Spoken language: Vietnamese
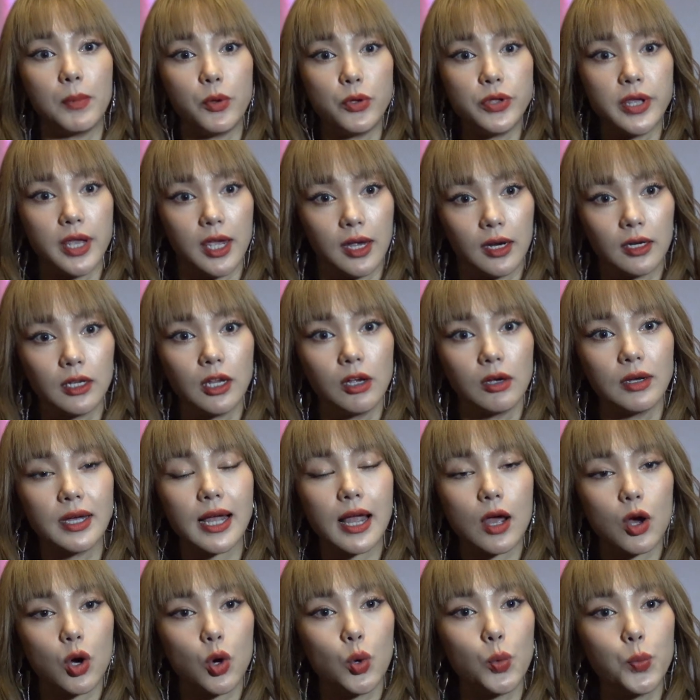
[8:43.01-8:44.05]
biểu diễn những cái
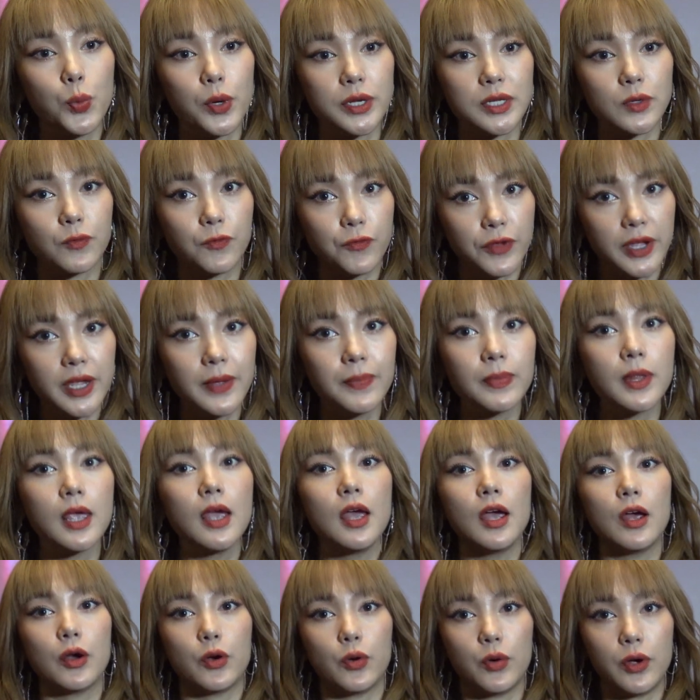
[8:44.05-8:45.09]
ca khúc vào trong phim
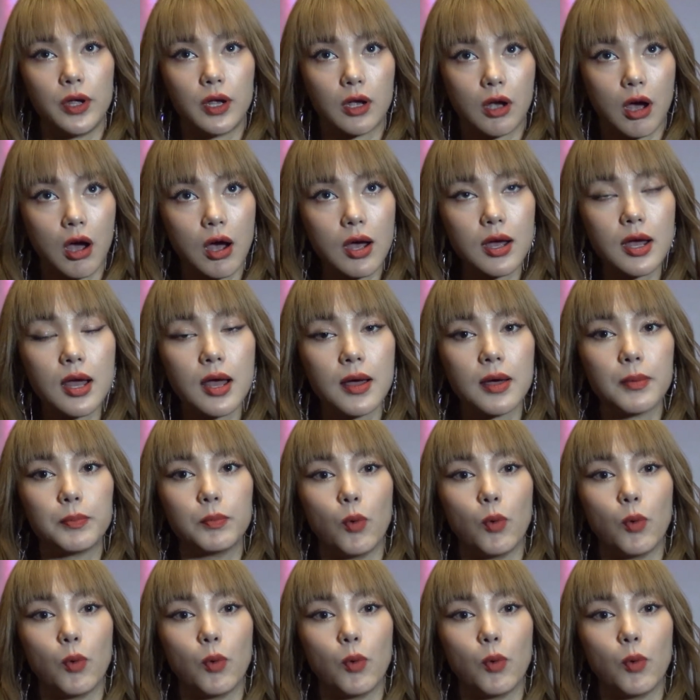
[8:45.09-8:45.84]
rồi có à,